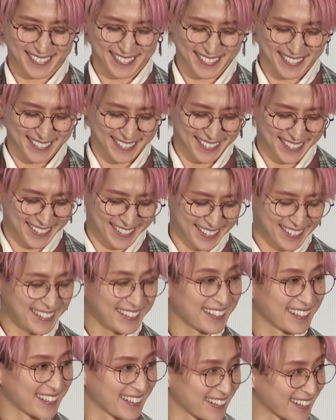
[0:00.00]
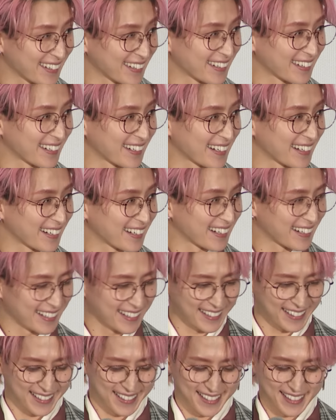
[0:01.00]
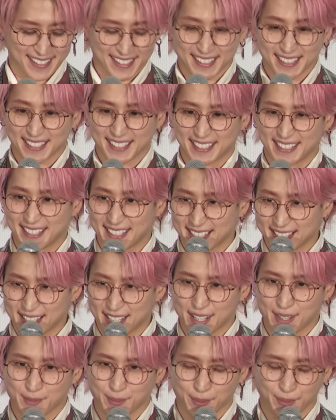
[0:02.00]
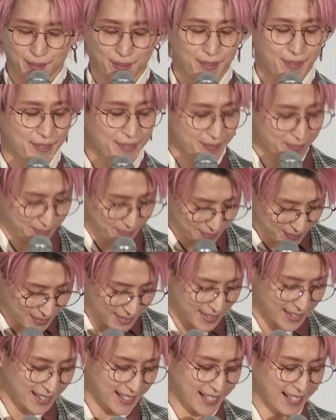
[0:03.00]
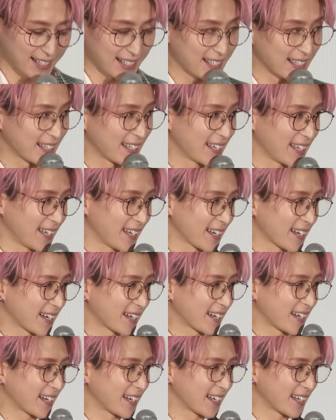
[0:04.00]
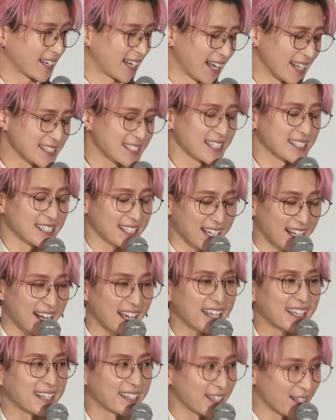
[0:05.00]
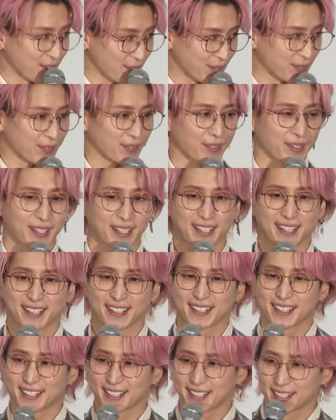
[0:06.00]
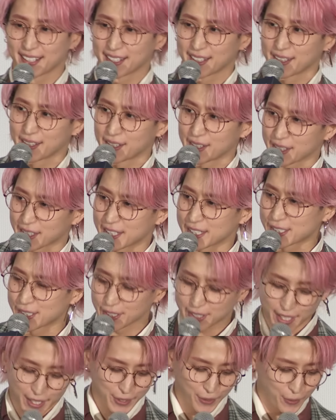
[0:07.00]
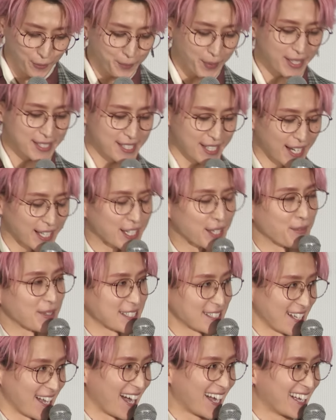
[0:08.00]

とね来ましたよねなんか皆さんへの思いがひしと伝わるお手紙しかないんで本当に気づいたら4ページ書いてました